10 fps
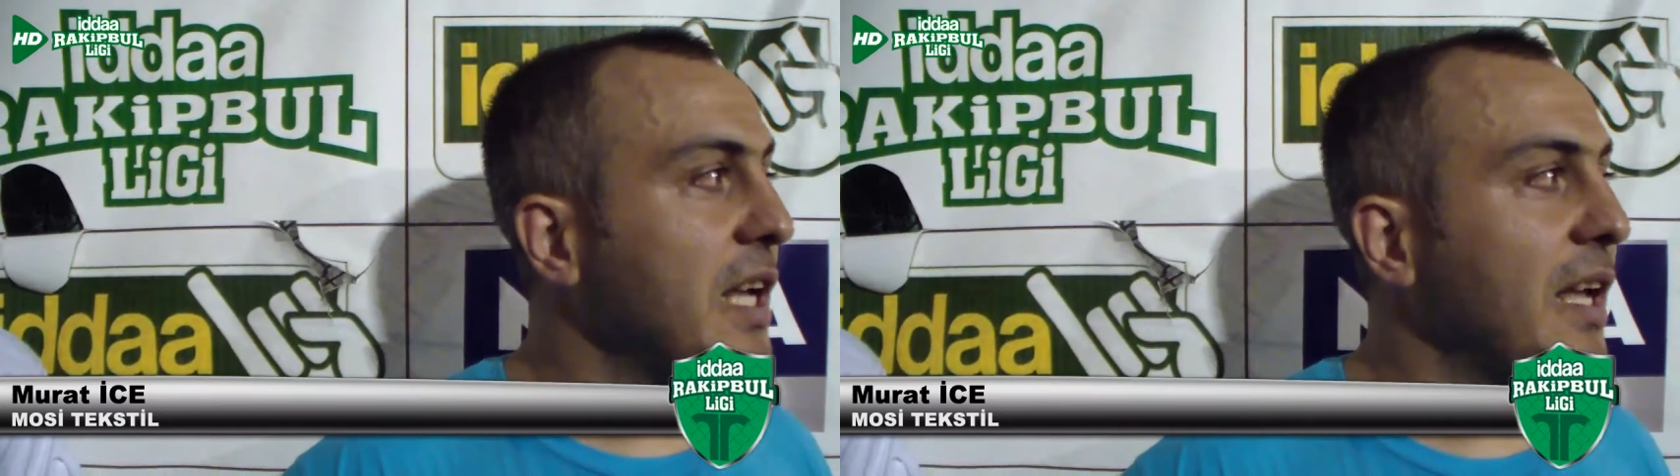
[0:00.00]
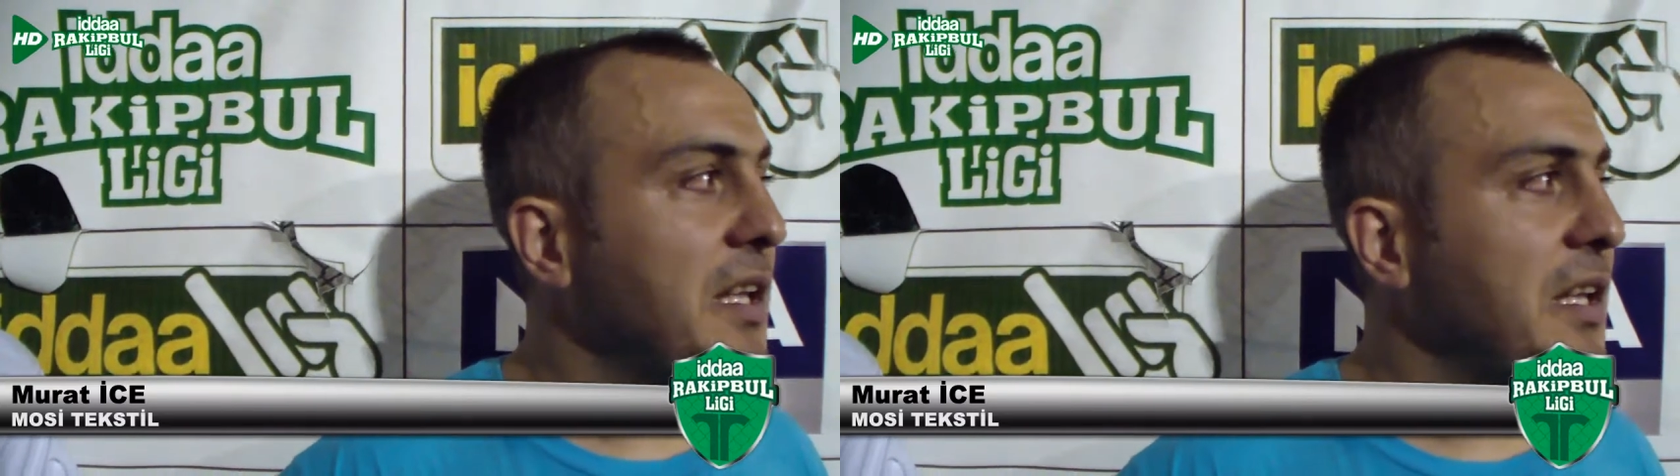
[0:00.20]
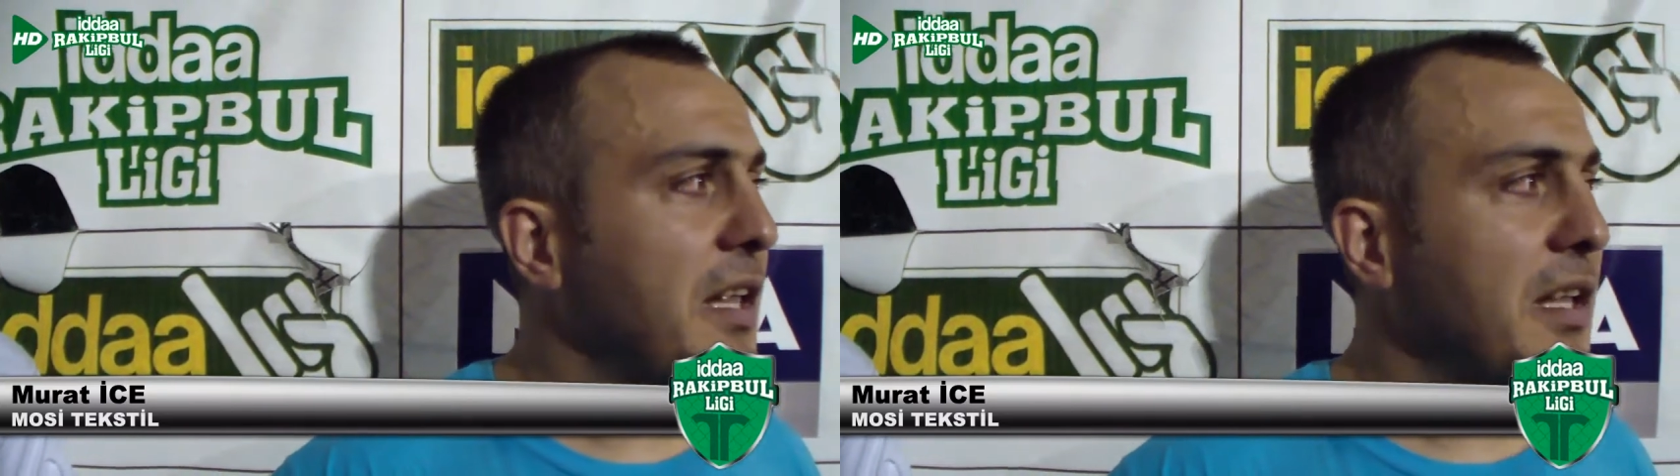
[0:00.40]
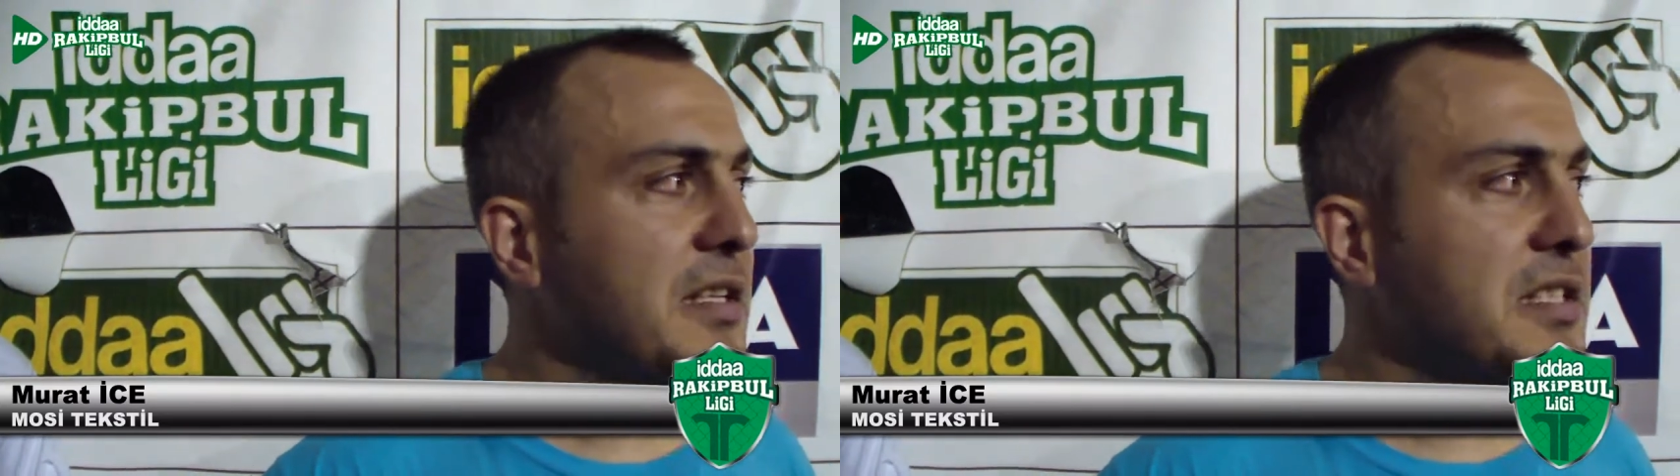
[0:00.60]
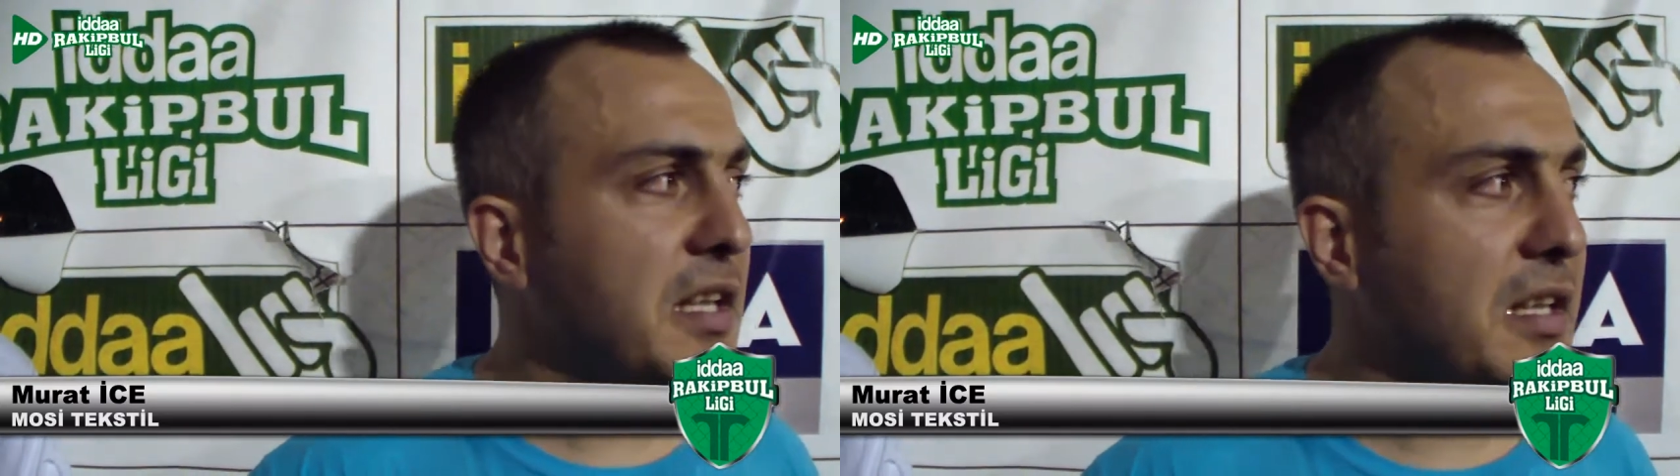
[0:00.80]
Ya,
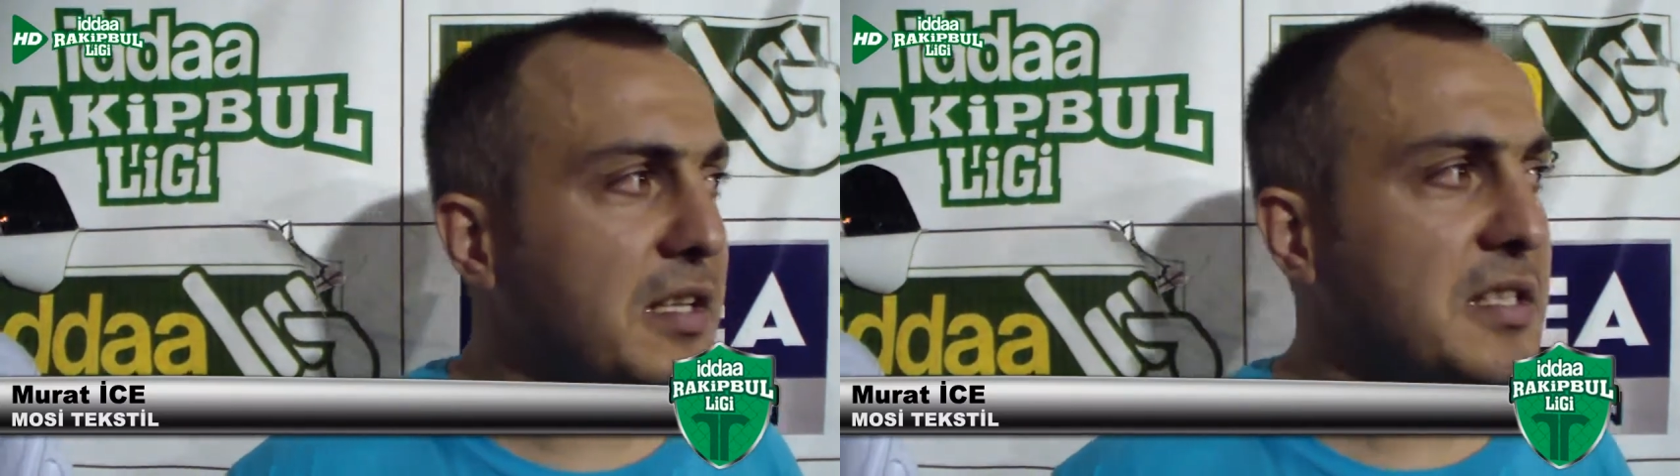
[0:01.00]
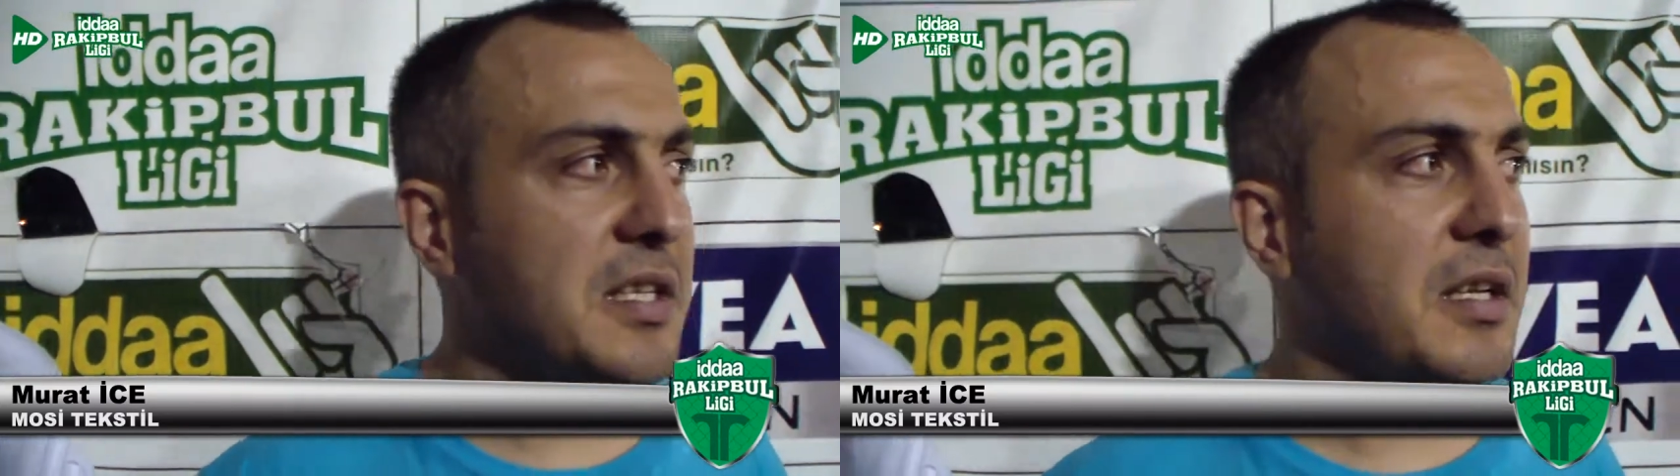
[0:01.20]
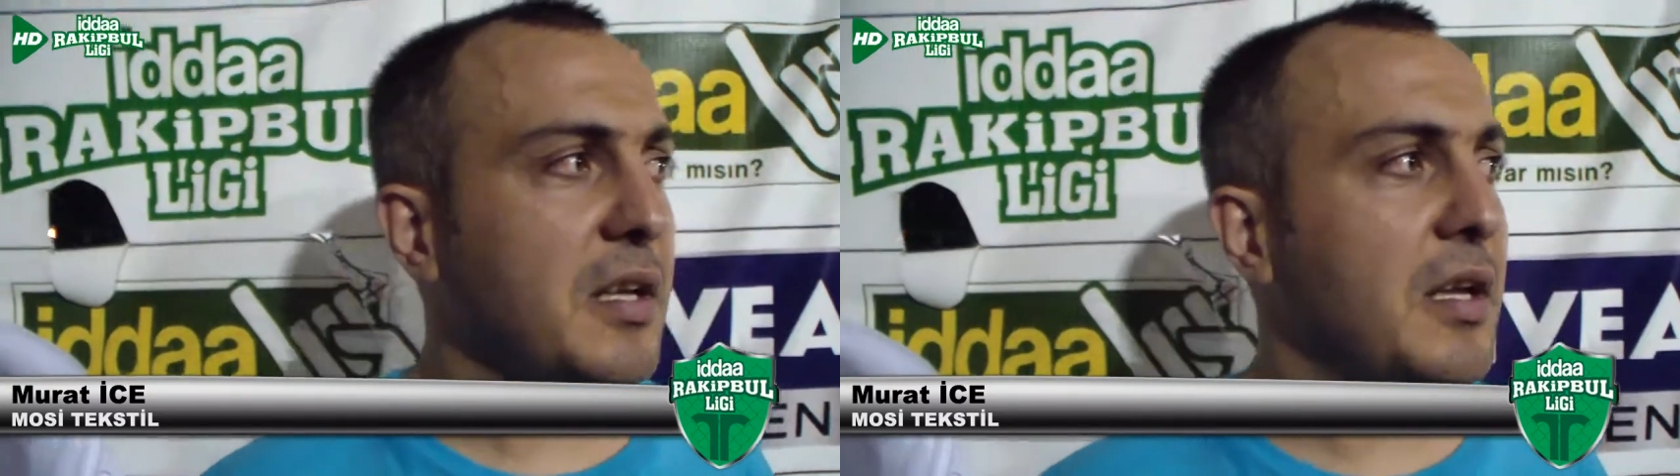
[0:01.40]
yeneriz yeniliriz.